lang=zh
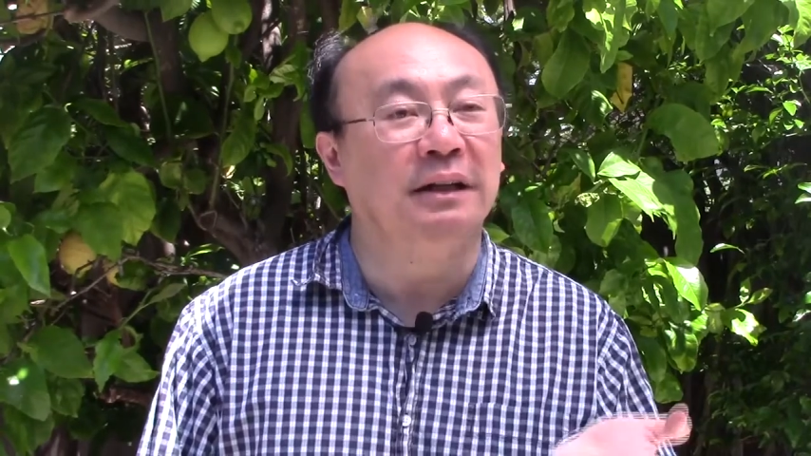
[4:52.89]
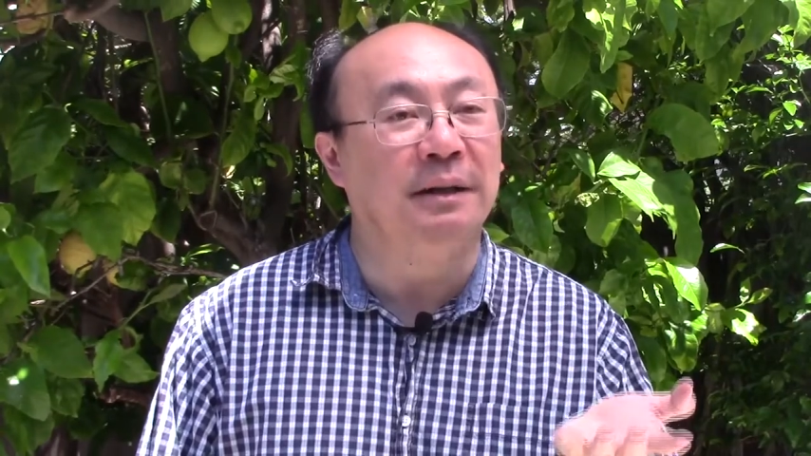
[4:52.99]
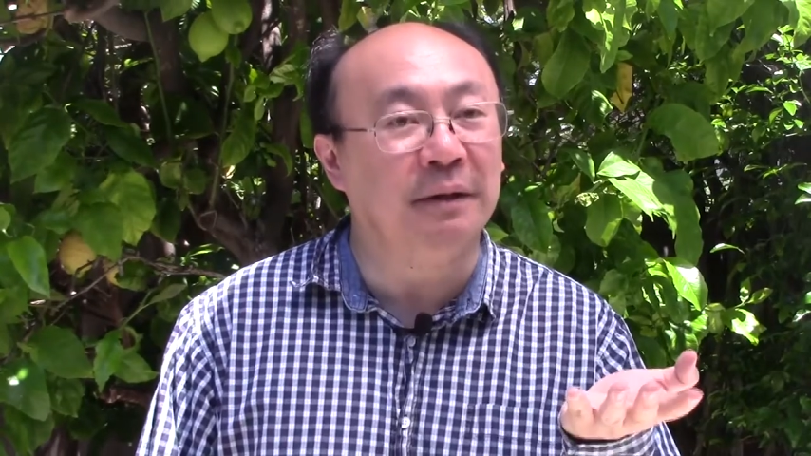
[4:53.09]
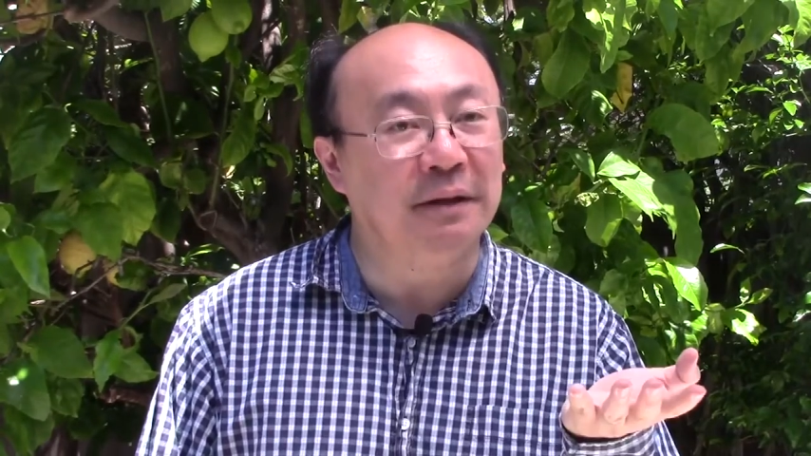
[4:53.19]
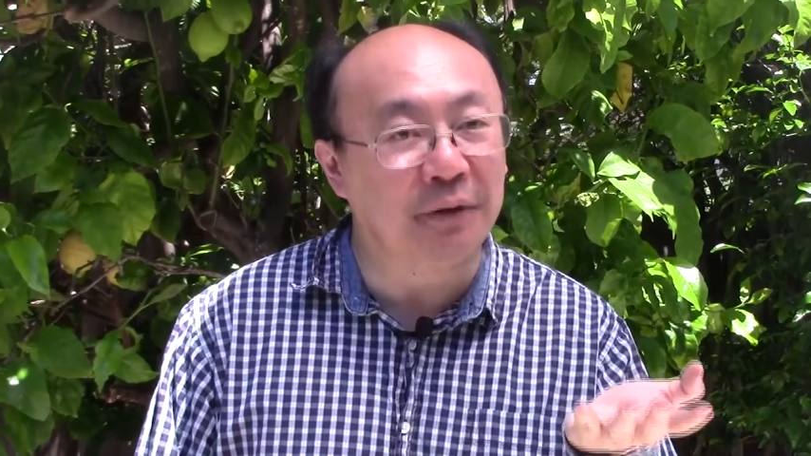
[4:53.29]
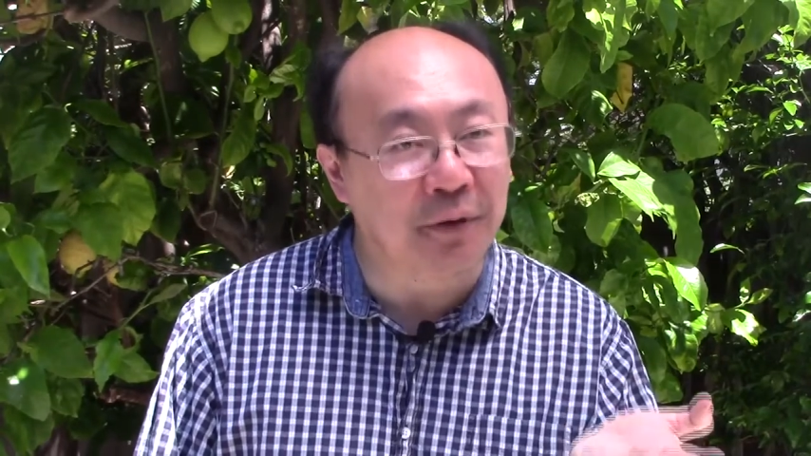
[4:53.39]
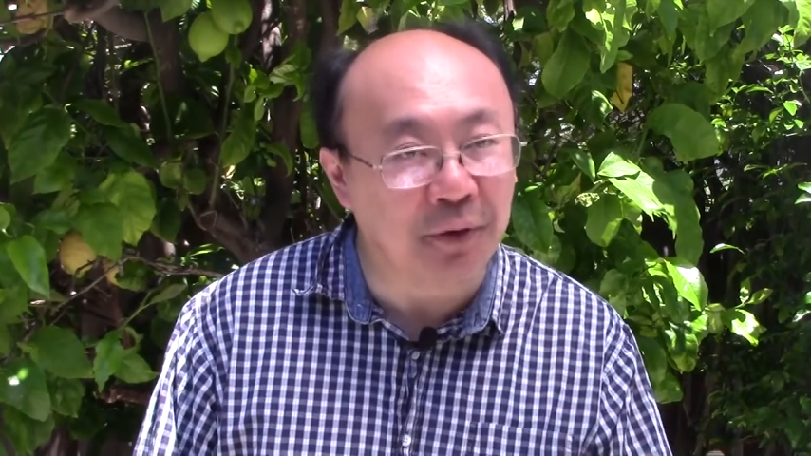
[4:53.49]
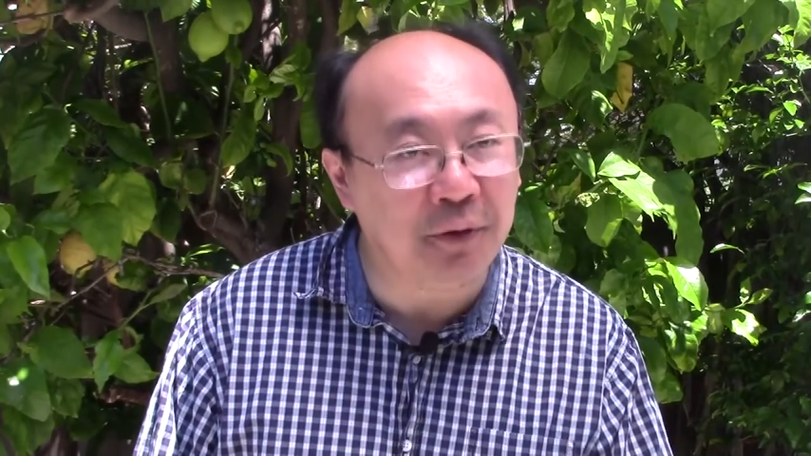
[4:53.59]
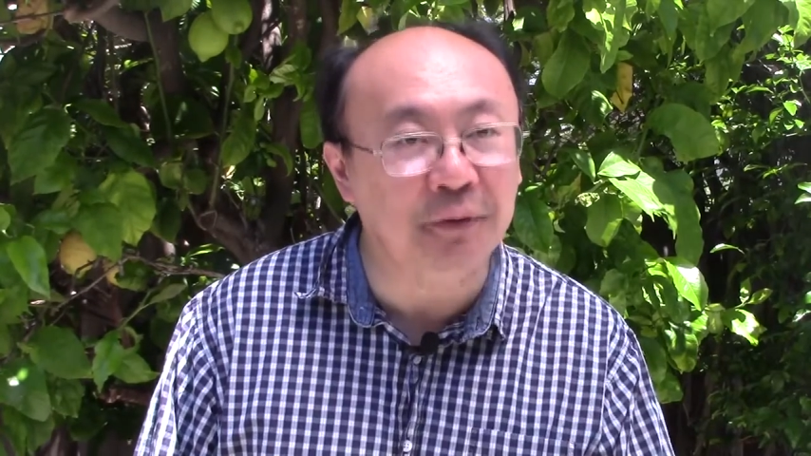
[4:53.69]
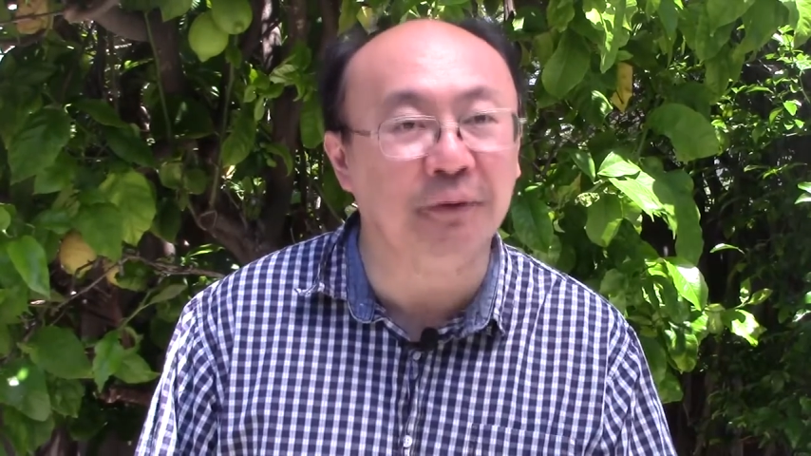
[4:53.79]
你们的
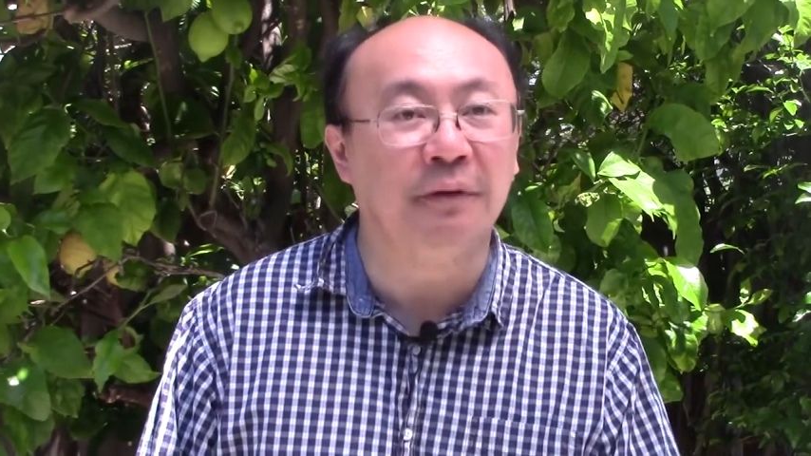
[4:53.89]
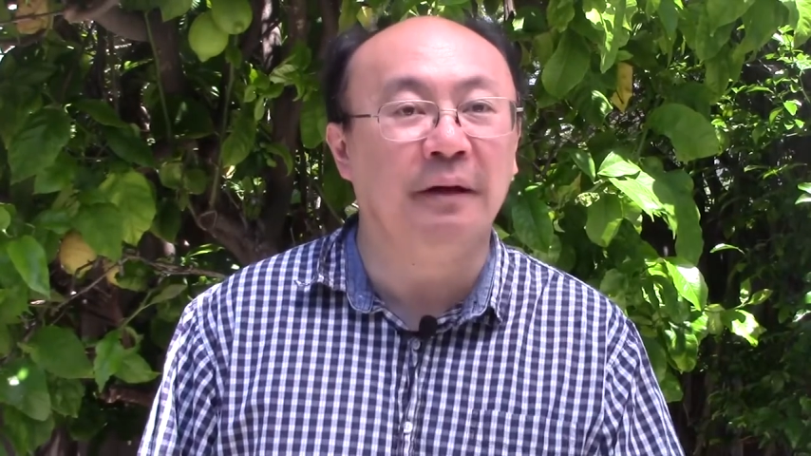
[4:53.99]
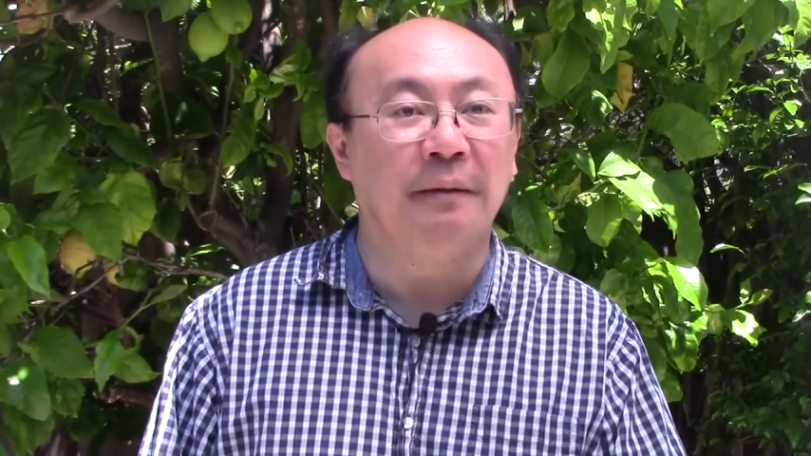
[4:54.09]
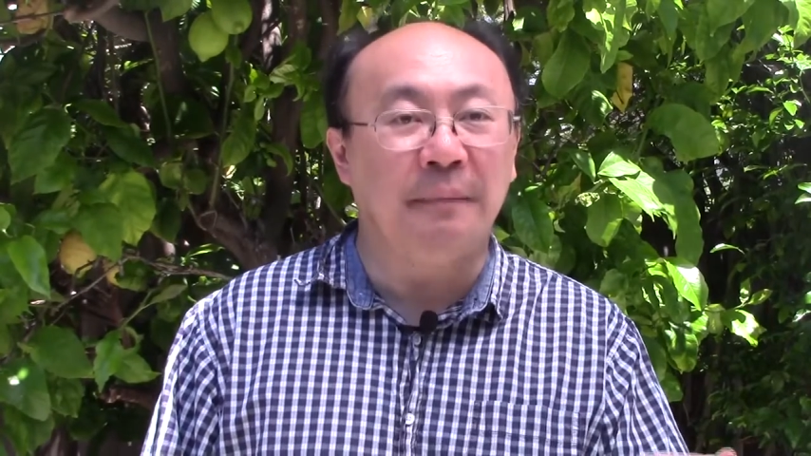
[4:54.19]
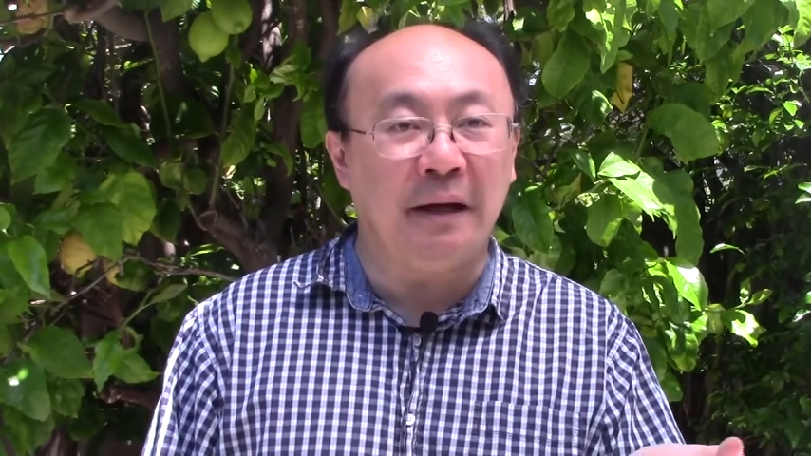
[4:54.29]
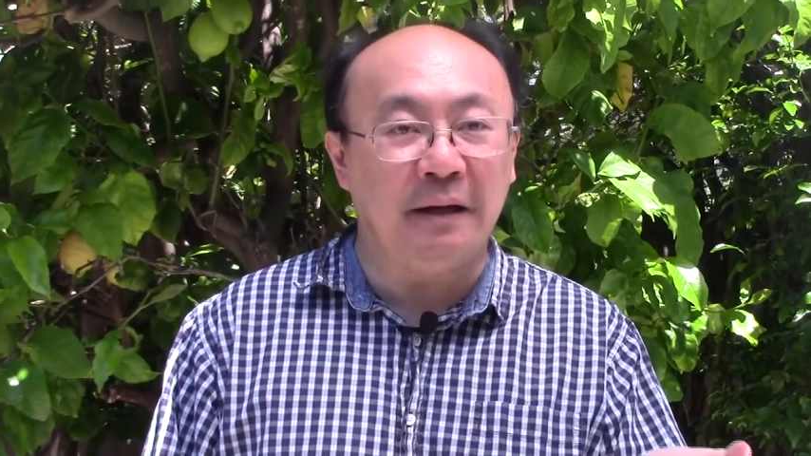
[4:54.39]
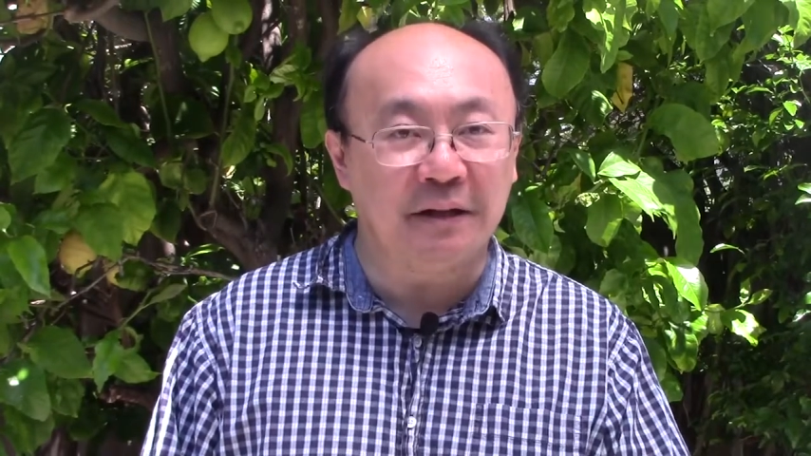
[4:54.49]
儿女被